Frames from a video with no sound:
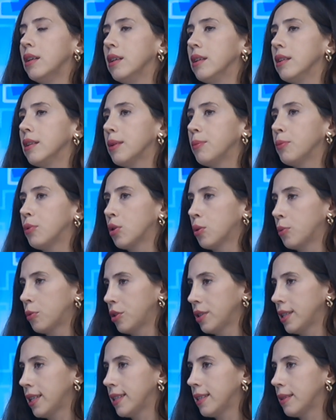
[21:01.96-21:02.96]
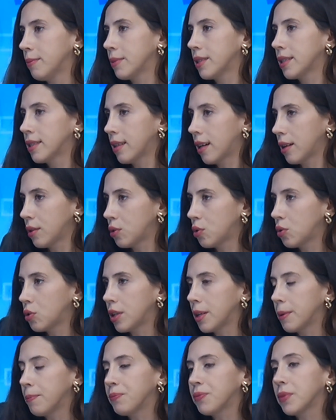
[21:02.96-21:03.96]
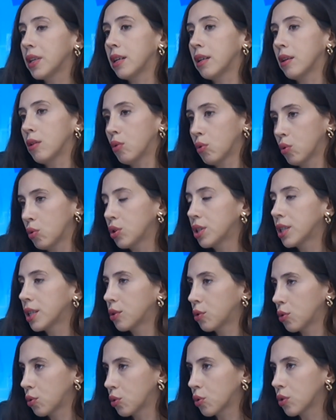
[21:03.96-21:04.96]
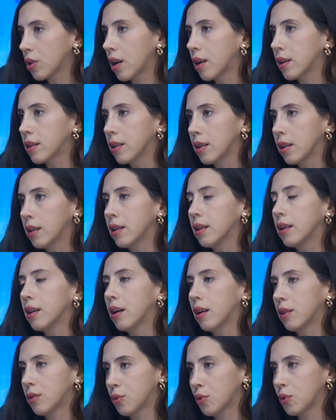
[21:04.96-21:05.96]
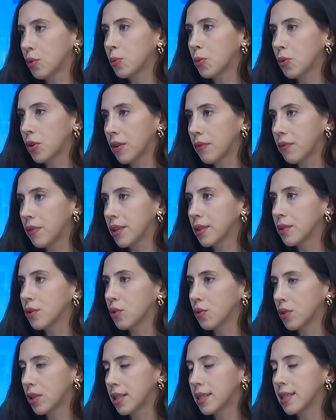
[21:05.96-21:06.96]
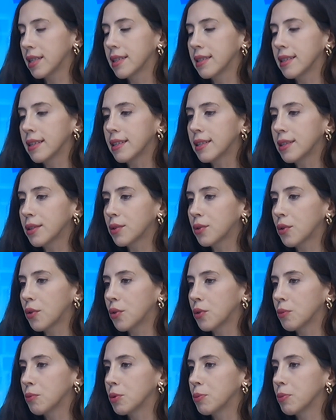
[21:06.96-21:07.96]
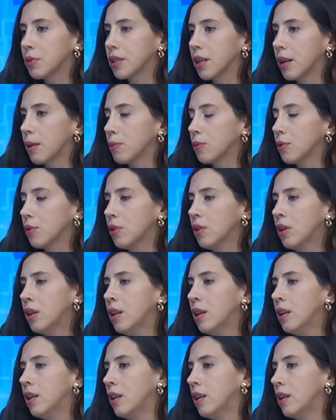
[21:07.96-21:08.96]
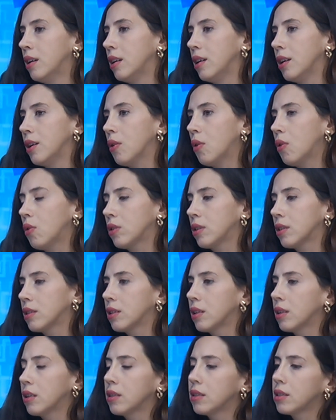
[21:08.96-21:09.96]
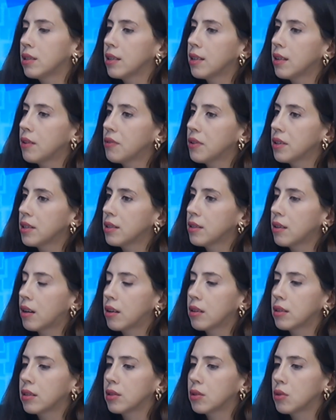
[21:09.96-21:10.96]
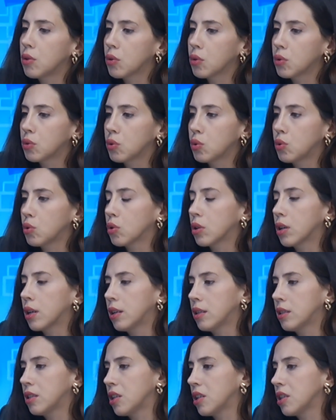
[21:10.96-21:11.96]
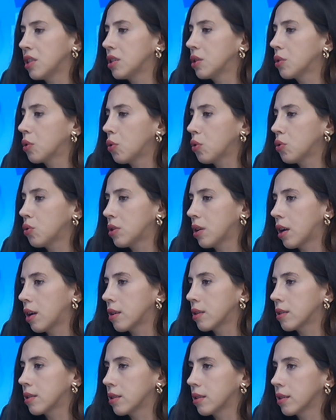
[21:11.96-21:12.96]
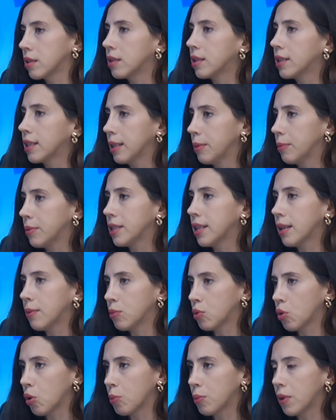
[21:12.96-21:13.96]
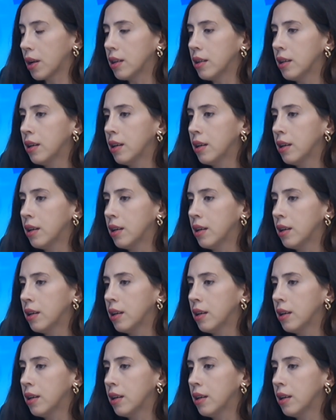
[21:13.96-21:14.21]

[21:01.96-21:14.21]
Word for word: yine pneumoni dediğimiz zatüre okul çağı çocuklarda alt solunum yolu enfeksiyonları içerisinde sık gördüğümüz bir tablo. E, orada da işte nefes darlığı, öksürük, ateş, göğüs ağrısı gibi semptomlar